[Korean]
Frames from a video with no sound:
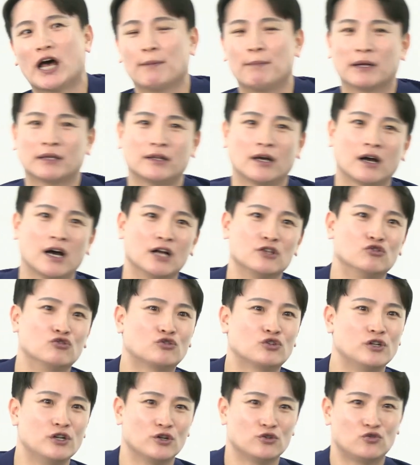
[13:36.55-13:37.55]
아바타가 한 6,
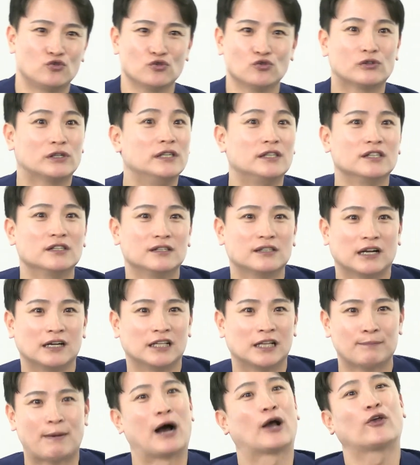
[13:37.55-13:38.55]
7년 쭉 1등을
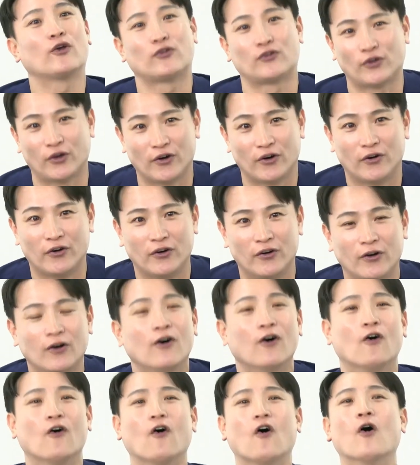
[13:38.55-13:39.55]
달리다 바뀌었어요.
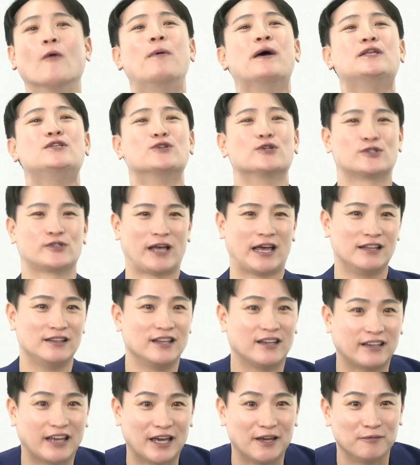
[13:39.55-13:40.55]
음. 어벤져스
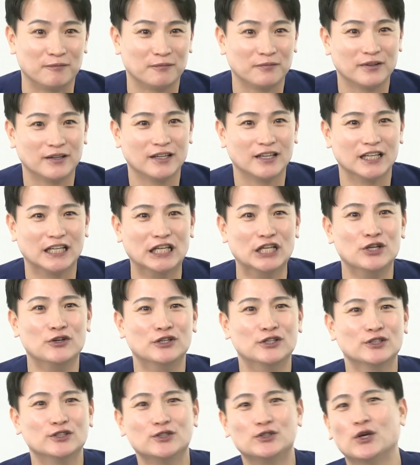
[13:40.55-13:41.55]
엔드게임.
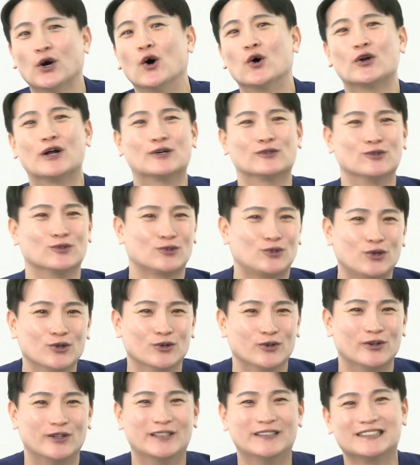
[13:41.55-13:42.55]
2위는 겨울왕국
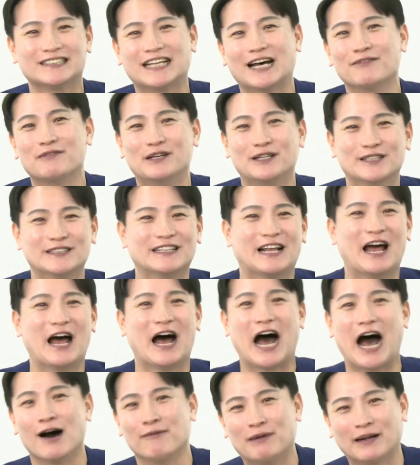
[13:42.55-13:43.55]
2, 3위는
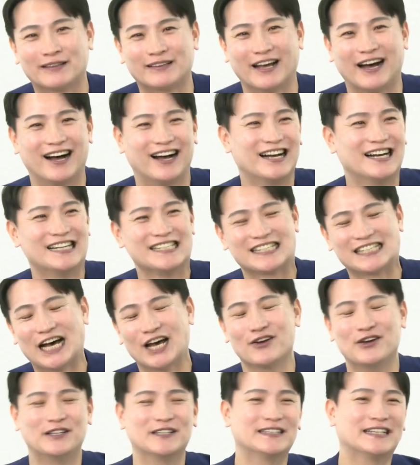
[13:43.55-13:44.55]
아바타,
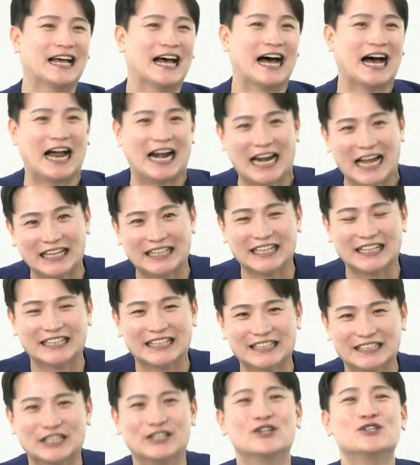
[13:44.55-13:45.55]
4위는 알라딘
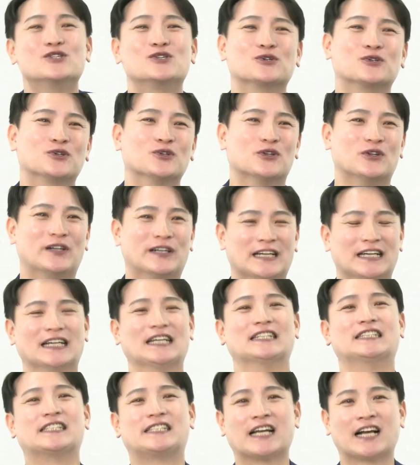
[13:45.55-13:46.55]
이런 식으로
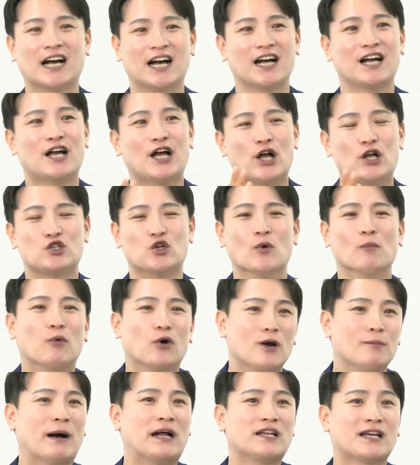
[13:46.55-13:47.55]
이제 제가
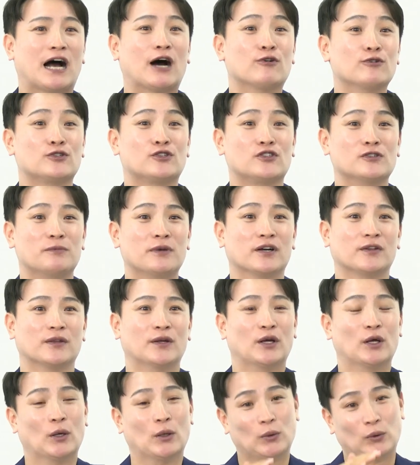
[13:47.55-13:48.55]
정보를 많이 갖고 있으면
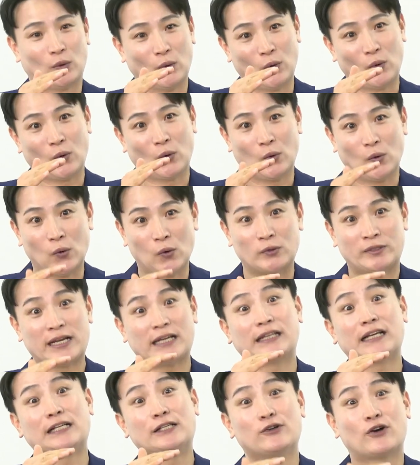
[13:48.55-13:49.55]
또 그
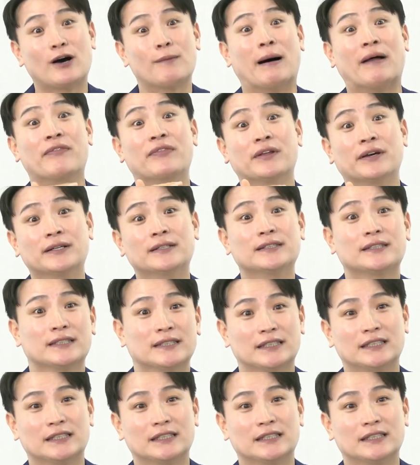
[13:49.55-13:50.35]
세대들과 맞는